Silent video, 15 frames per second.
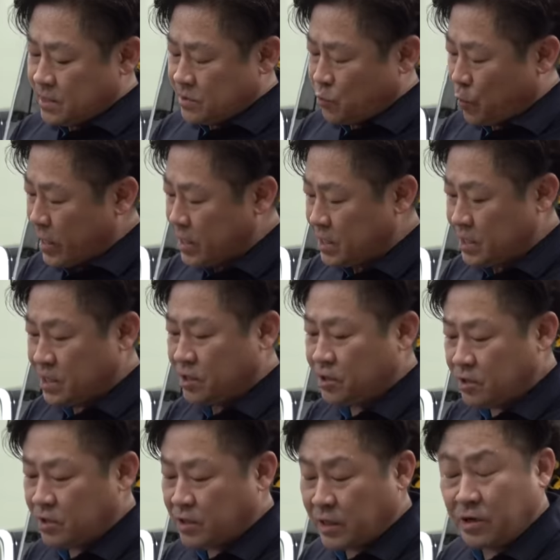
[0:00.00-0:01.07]
왜
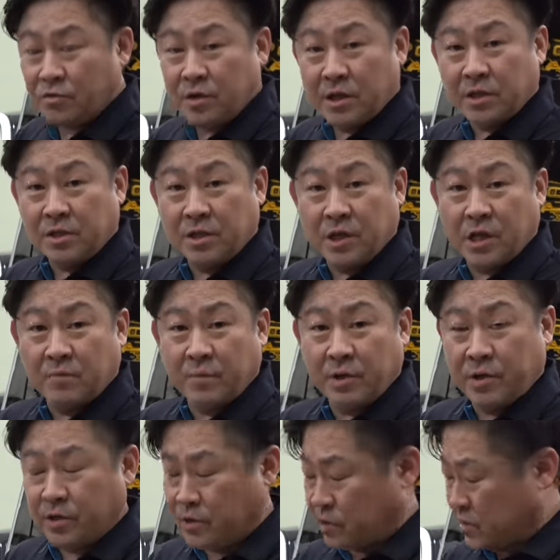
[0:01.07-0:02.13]
이거를
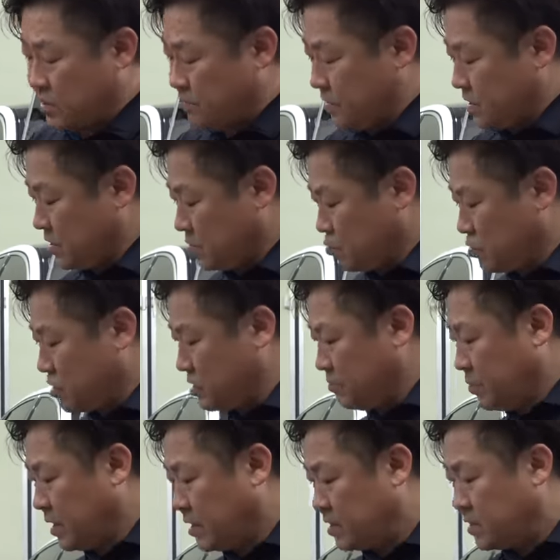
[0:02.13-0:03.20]
사용했었냐면 그 미드토크
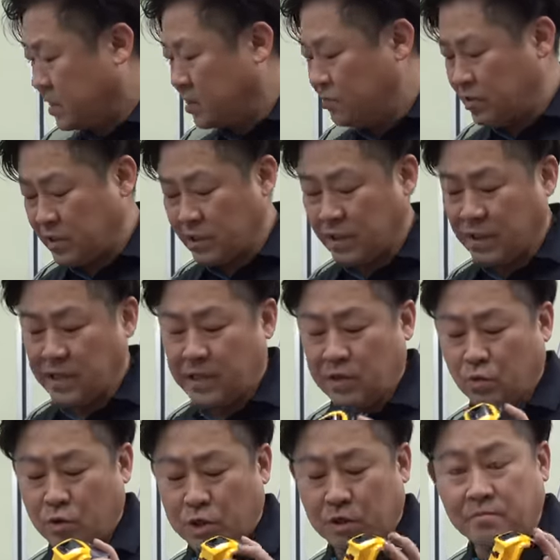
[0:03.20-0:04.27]
임팩을 사용할 때 이
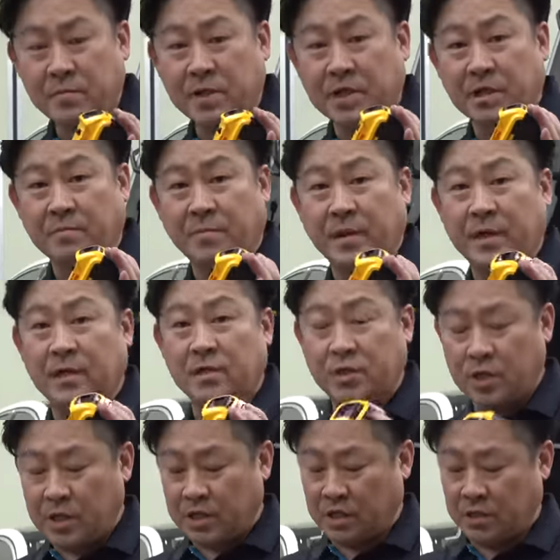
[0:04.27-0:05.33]
오천 밀리암페어를
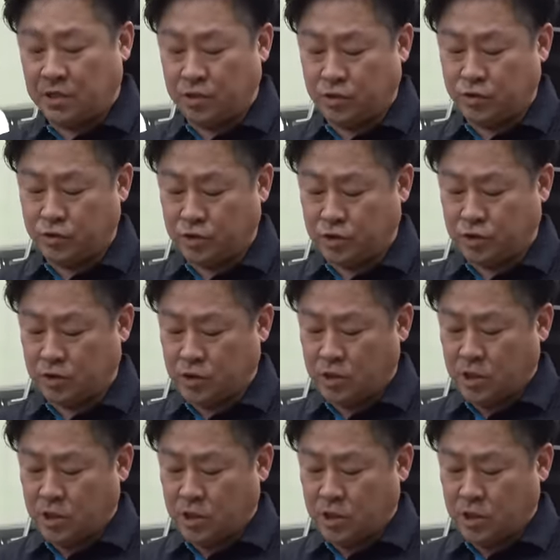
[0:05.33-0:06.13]
써야 되는 이유는